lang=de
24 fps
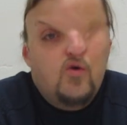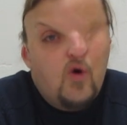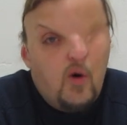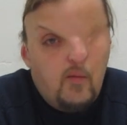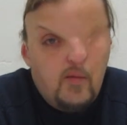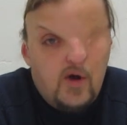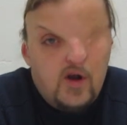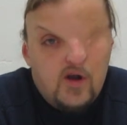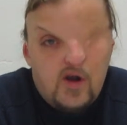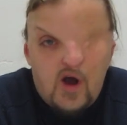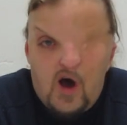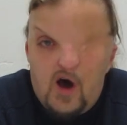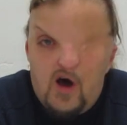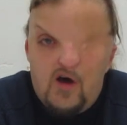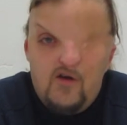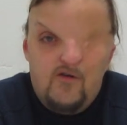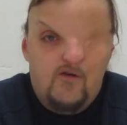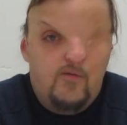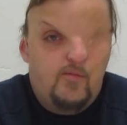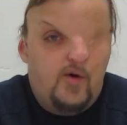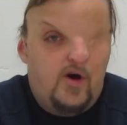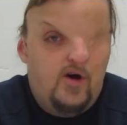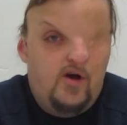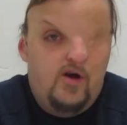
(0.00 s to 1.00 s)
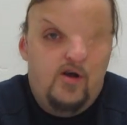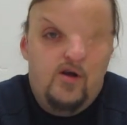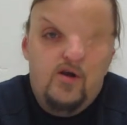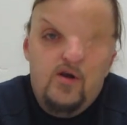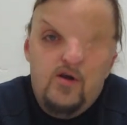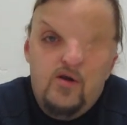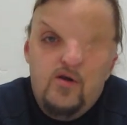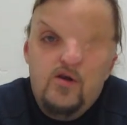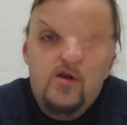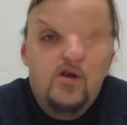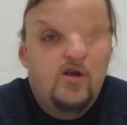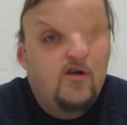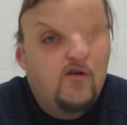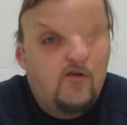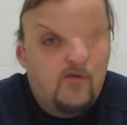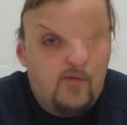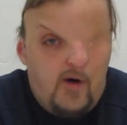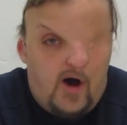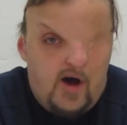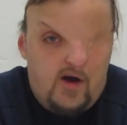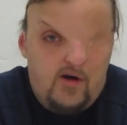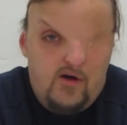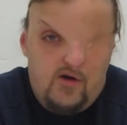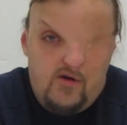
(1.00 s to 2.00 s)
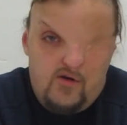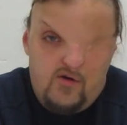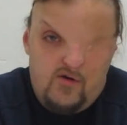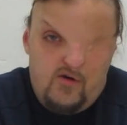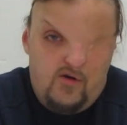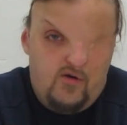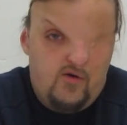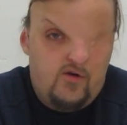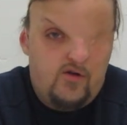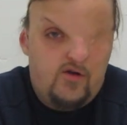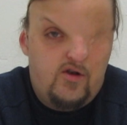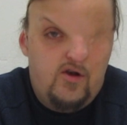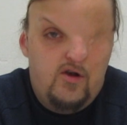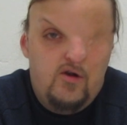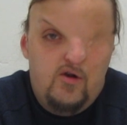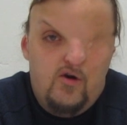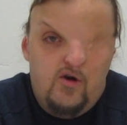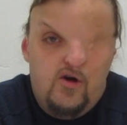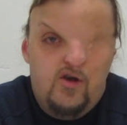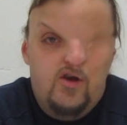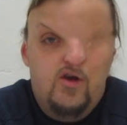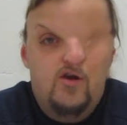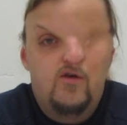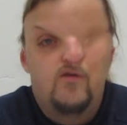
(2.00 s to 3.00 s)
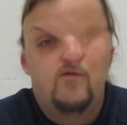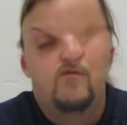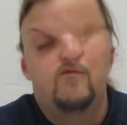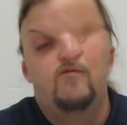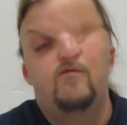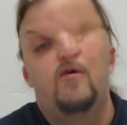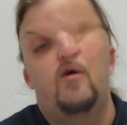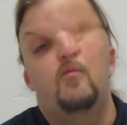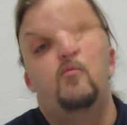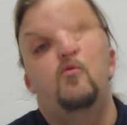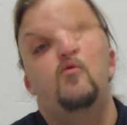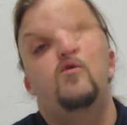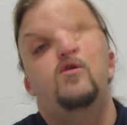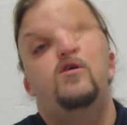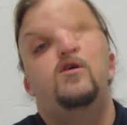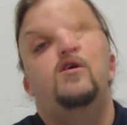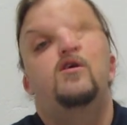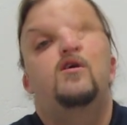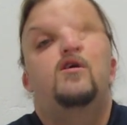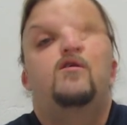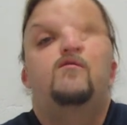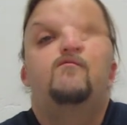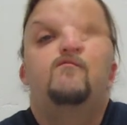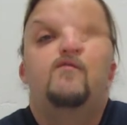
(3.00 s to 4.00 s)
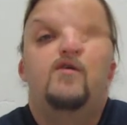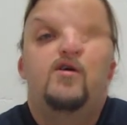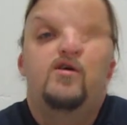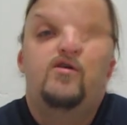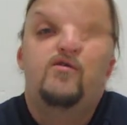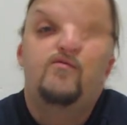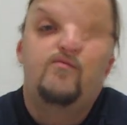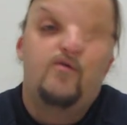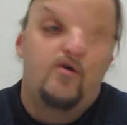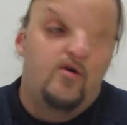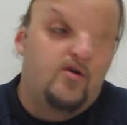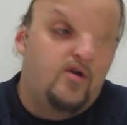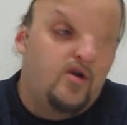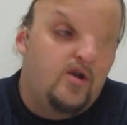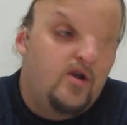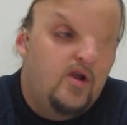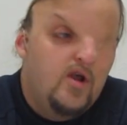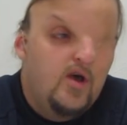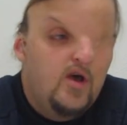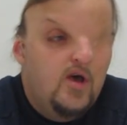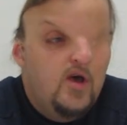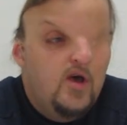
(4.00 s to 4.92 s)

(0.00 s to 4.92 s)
Kommentarspalten die Schwachhörner aus den Löchern und fabulieren was von